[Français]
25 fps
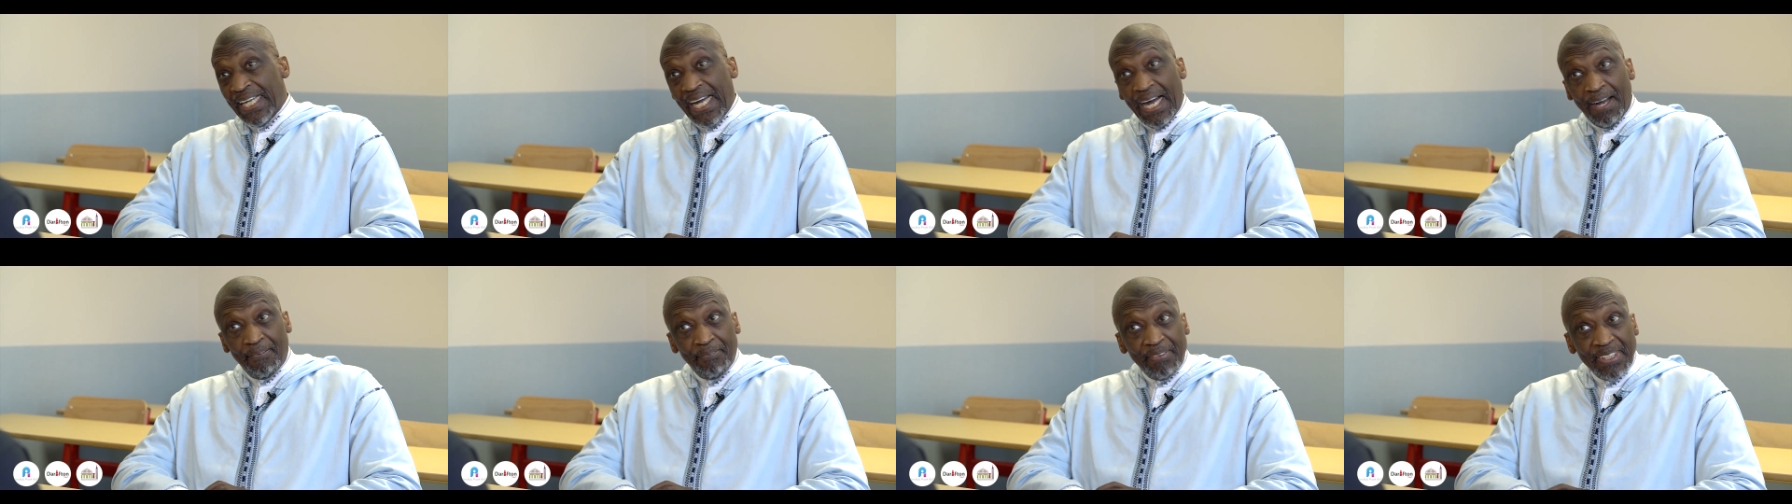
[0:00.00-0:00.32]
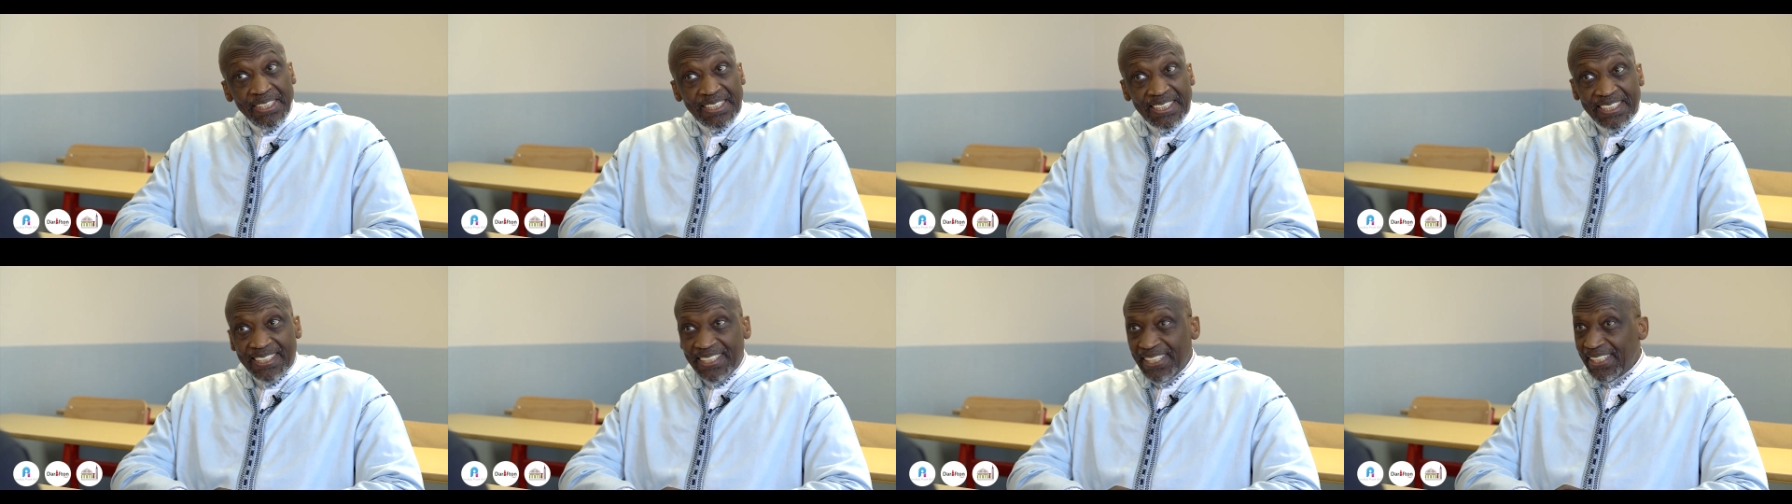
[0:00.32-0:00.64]
en
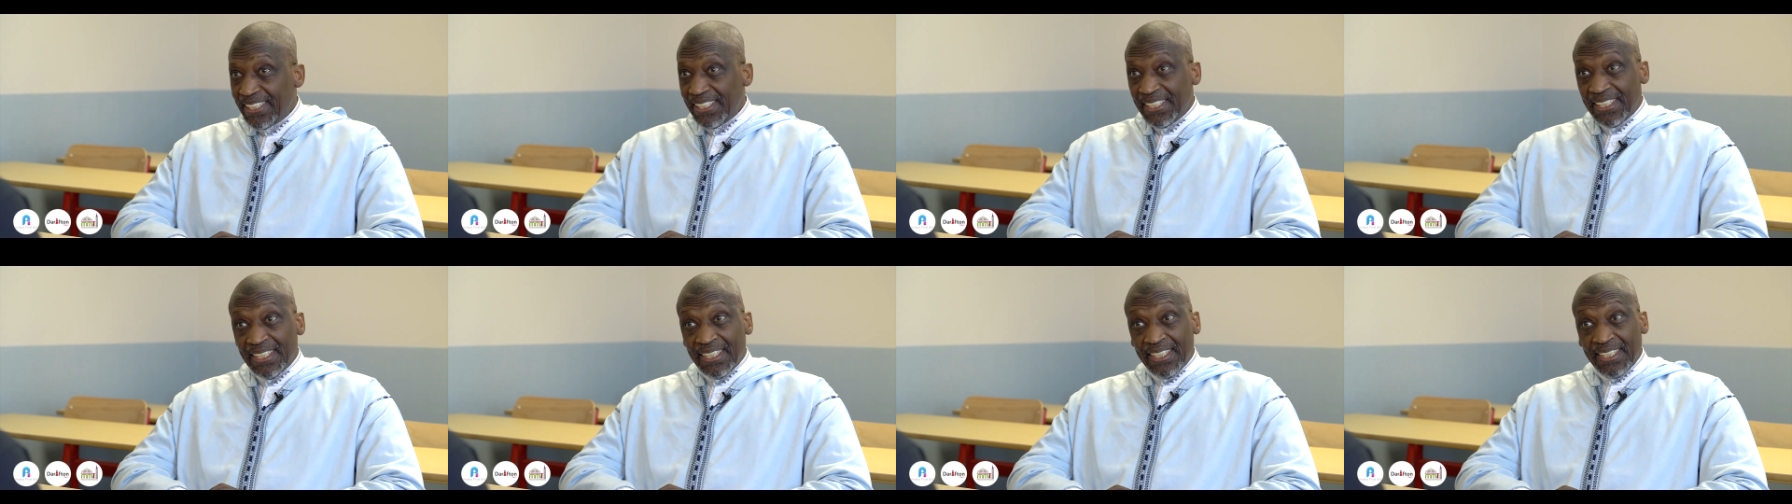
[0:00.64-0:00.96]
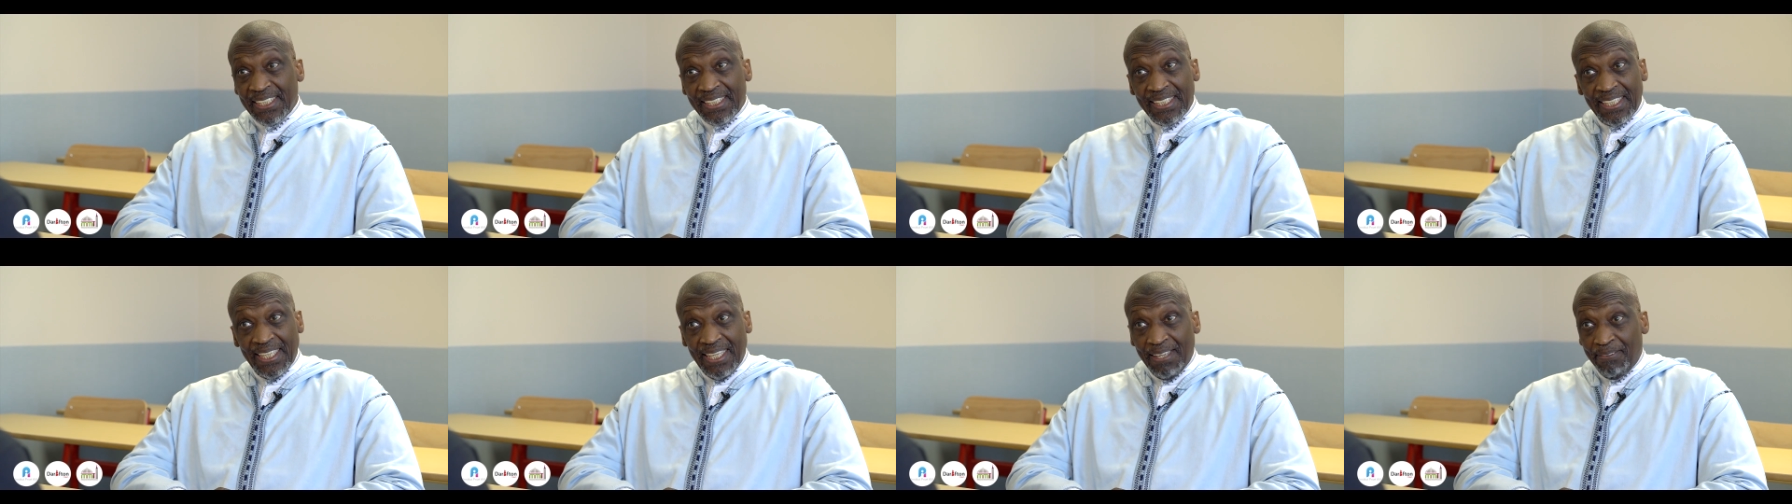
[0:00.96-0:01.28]
médecine,
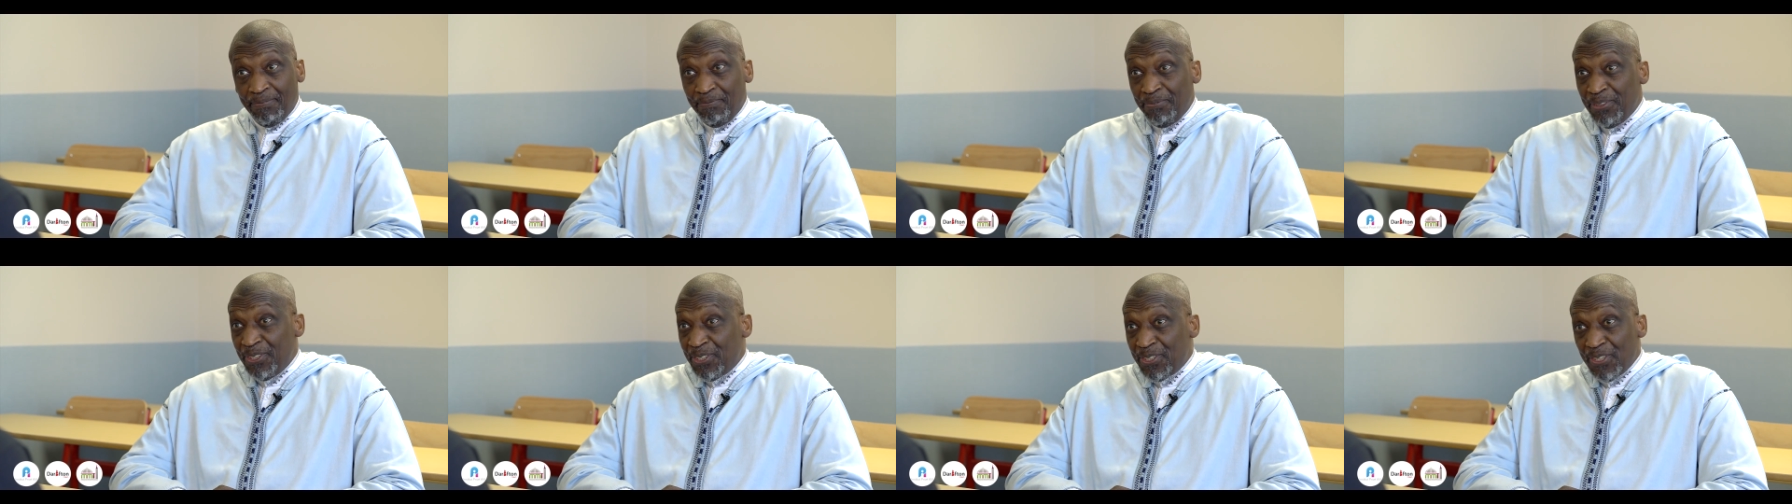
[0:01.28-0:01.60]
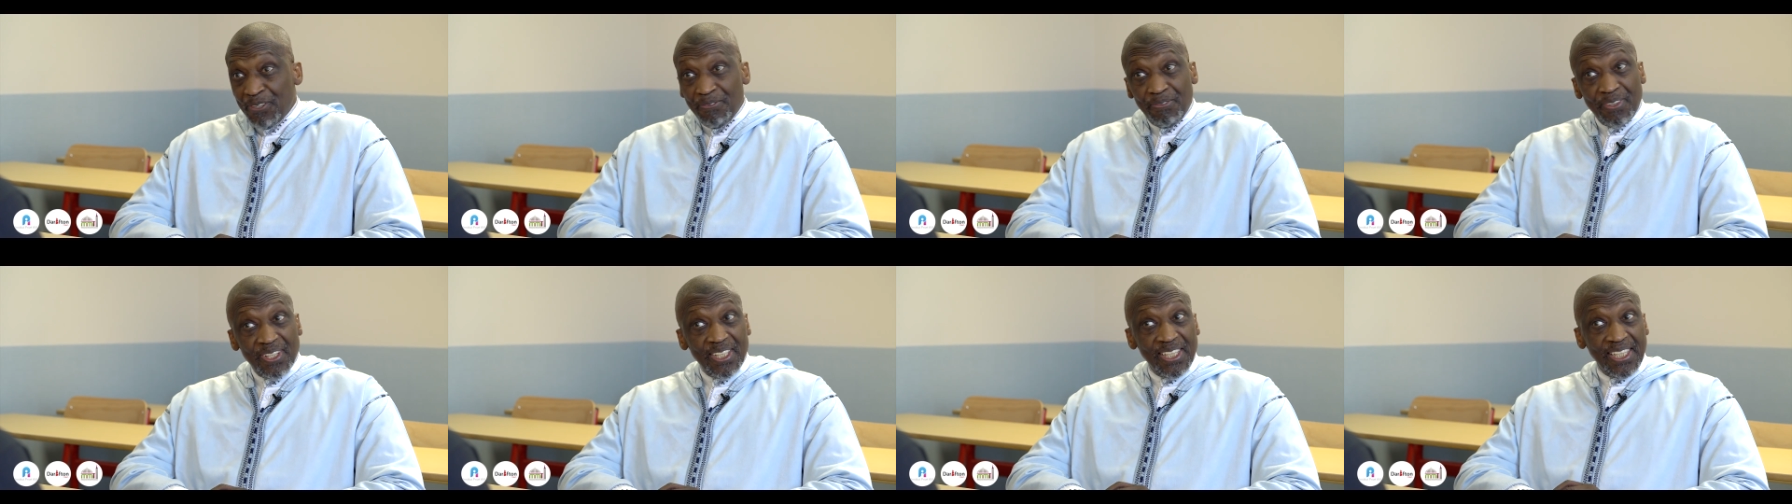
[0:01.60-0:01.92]
les
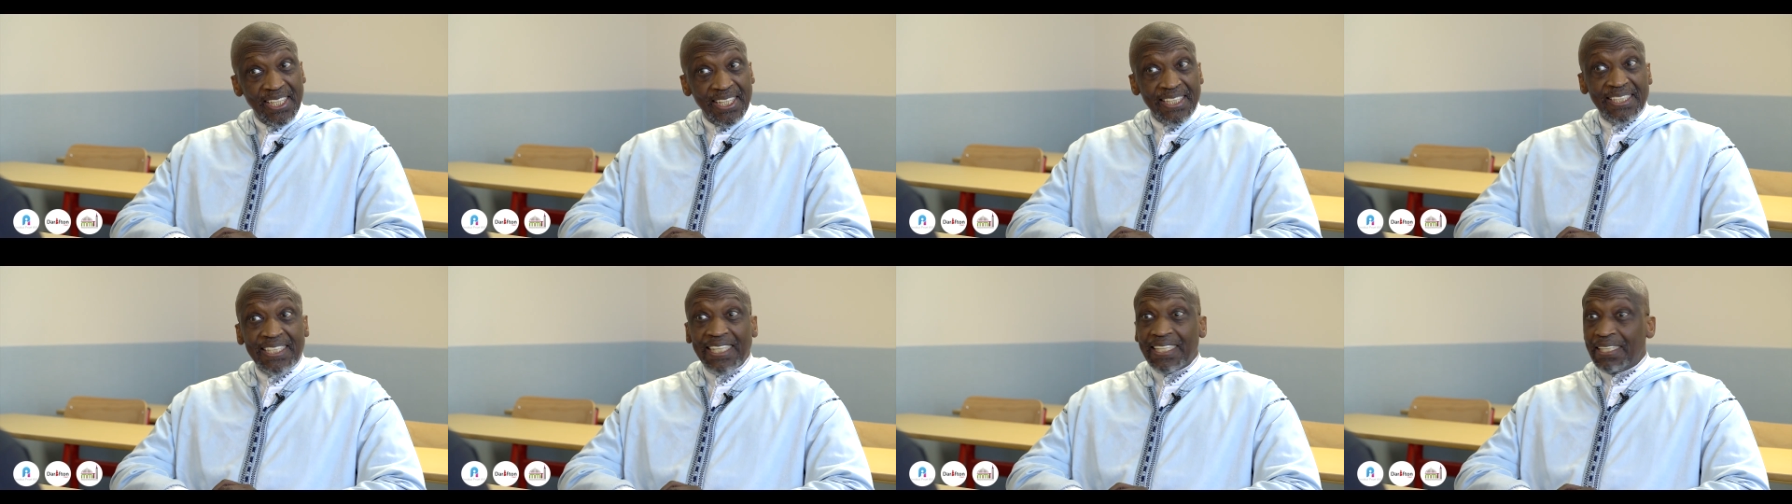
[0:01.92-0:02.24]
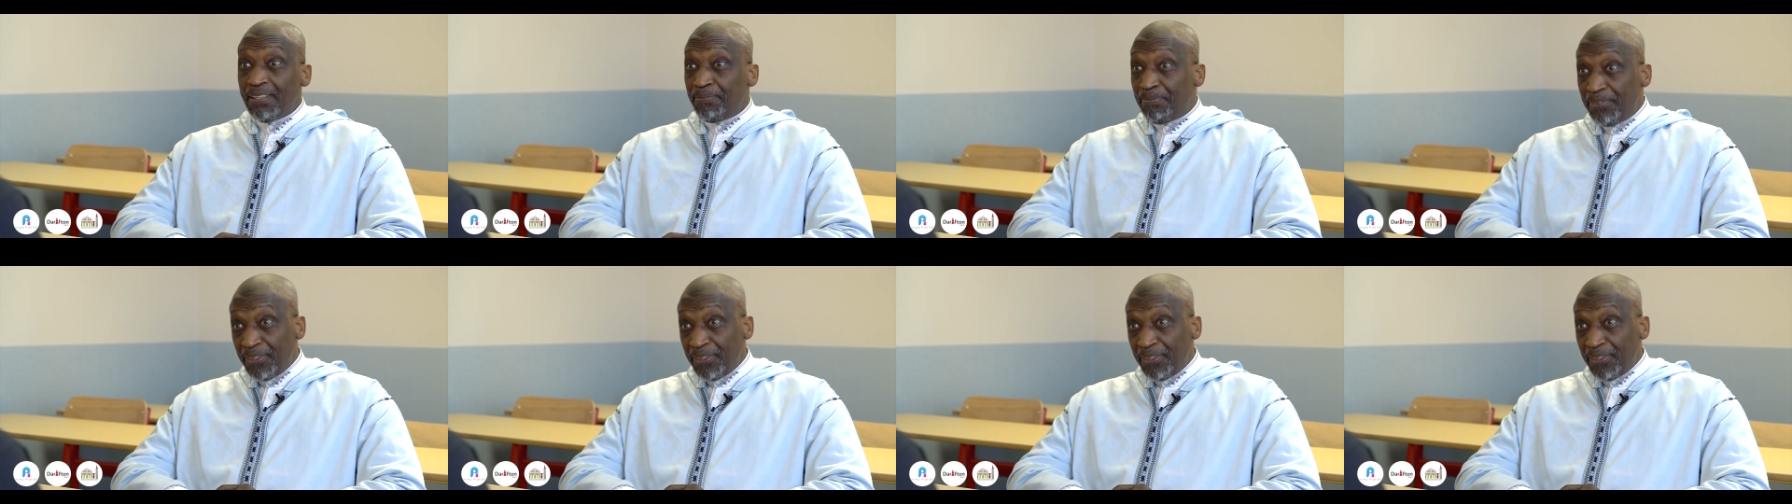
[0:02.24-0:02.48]
musulmans étaient des